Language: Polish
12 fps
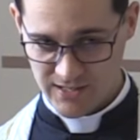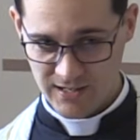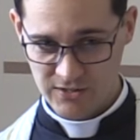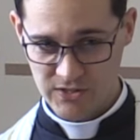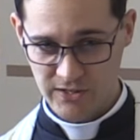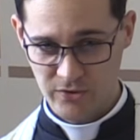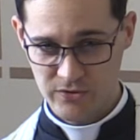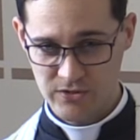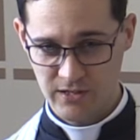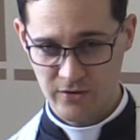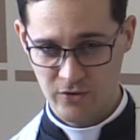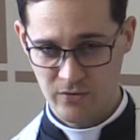i
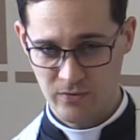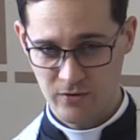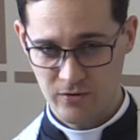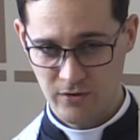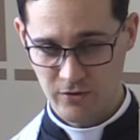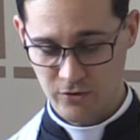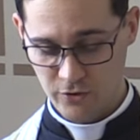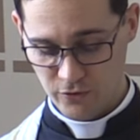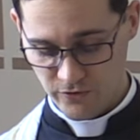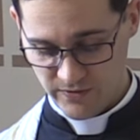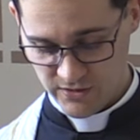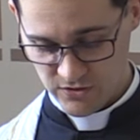zachęcającego e, go
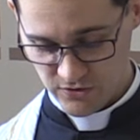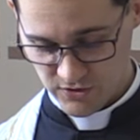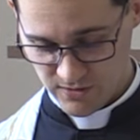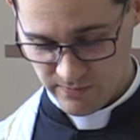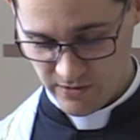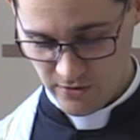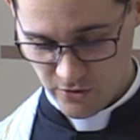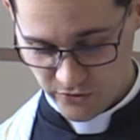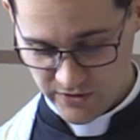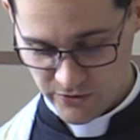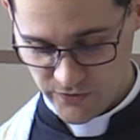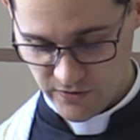również, żeby
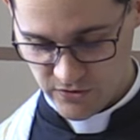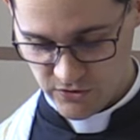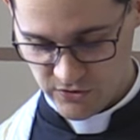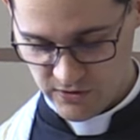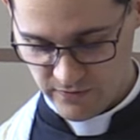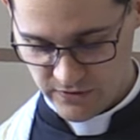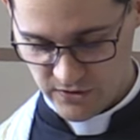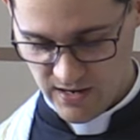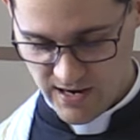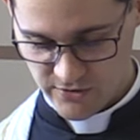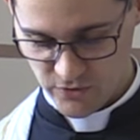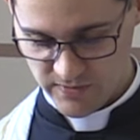oddał swoje życie, właśnie
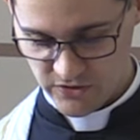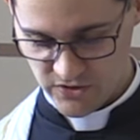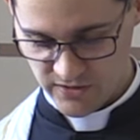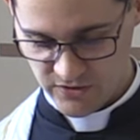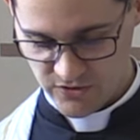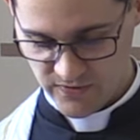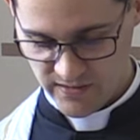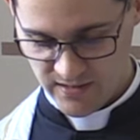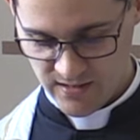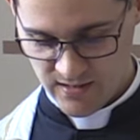aż do męczeństwa.